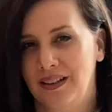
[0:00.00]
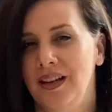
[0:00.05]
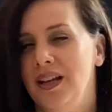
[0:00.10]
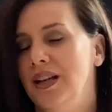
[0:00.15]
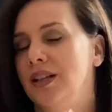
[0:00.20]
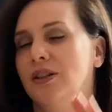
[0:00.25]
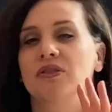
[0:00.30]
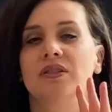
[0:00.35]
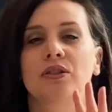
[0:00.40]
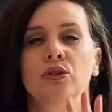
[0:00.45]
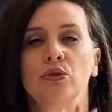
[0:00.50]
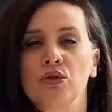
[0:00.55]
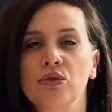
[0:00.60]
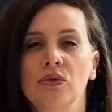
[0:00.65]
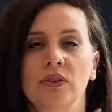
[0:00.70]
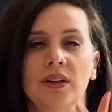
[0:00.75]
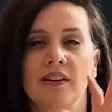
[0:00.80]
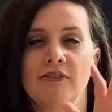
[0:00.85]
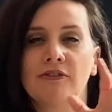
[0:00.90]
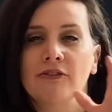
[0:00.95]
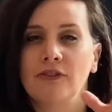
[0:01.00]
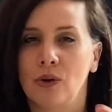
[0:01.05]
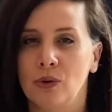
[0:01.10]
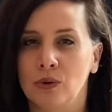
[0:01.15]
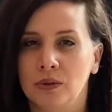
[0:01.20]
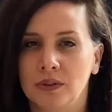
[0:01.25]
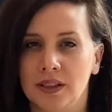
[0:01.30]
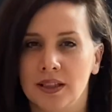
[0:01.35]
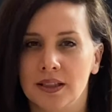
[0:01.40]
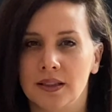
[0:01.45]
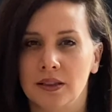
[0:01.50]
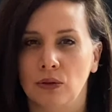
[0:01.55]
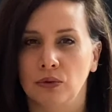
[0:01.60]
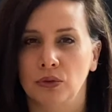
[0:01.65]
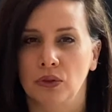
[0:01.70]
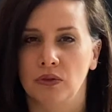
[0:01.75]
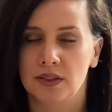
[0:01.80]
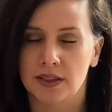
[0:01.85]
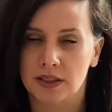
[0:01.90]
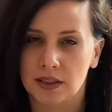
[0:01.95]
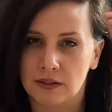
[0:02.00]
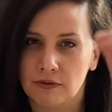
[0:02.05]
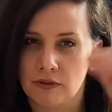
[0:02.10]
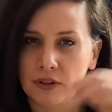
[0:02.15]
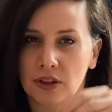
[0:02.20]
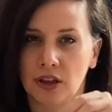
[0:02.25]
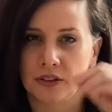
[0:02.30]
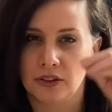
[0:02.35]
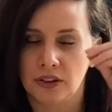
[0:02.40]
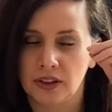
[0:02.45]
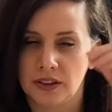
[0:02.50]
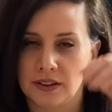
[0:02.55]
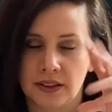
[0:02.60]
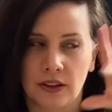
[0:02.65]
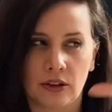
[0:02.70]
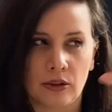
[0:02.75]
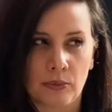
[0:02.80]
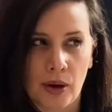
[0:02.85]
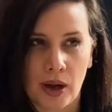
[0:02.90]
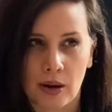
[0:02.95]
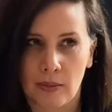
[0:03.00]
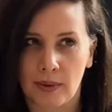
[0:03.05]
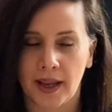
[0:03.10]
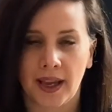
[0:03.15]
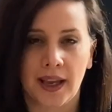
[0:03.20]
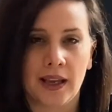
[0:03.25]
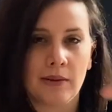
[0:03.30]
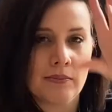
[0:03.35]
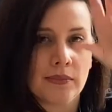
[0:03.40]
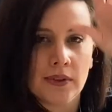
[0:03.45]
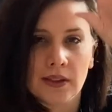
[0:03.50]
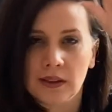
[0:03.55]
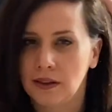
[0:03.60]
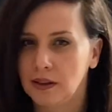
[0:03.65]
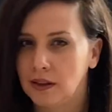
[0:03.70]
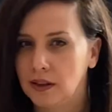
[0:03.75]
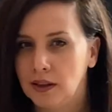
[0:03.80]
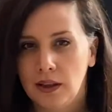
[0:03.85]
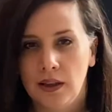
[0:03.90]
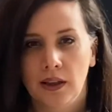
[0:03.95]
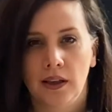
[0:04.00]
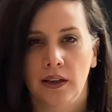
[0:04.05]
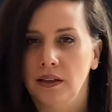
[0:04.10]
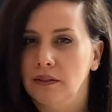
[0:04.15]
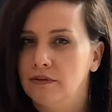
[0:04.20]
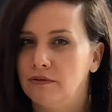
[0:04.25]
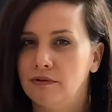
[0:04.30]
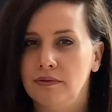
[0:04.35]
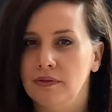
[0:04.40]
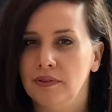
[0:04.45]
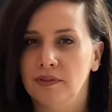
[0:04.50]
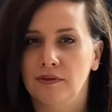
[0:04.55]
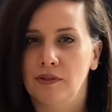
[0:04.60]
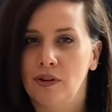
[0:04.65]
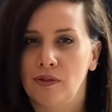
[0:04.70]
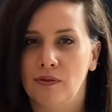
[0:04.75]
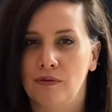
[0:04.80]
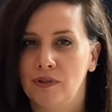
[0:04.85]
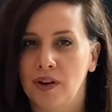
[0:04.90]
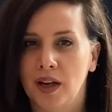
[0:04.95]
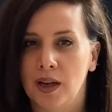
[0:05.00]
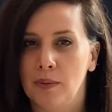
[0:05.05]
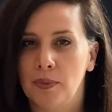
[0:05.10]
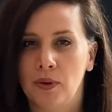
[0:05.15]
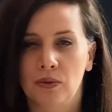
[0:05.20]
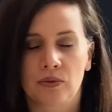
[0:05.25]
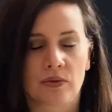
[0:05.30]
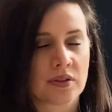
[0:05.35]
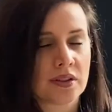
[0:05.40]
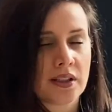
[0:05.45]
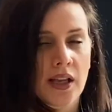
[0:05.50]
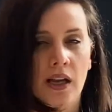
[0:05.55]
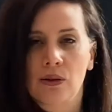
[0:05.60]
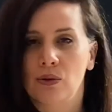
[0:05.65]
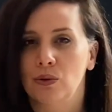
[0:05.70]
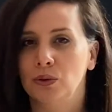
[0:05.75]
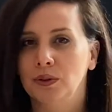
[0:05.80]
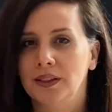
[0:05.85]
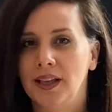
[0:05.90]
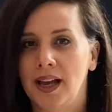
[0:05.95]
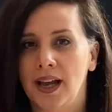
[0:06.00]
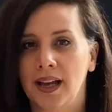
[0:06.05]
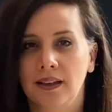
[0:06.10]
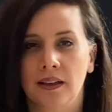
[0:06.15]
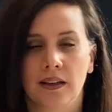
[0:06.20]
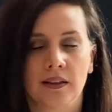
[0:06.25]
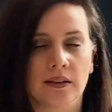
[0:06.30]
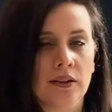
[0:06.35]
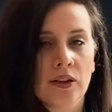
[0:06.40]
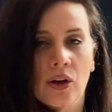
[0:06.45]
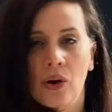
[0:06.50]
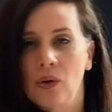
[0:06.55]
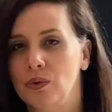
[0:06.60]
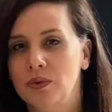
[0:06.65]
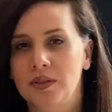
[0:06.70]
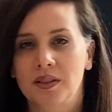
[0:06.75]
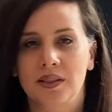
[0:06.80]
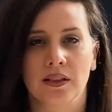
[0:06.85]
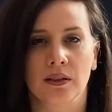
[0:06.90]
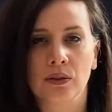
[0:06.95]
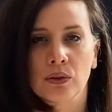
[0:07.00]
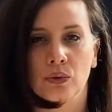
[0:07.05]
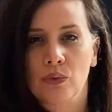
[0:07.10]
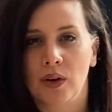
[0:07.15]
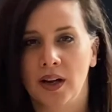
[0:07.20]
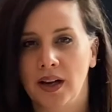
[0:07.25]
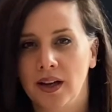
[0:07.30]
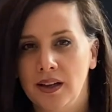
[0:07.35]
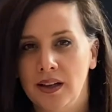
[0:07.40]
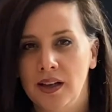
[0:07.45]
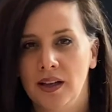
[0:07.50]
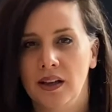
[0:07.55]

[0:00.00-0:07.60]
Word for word: Donc, c'est toujours la faute des autres. Donc, si vous leur notez un problème, ils, vont vous répondre du tac au tac. Non, c'est toi.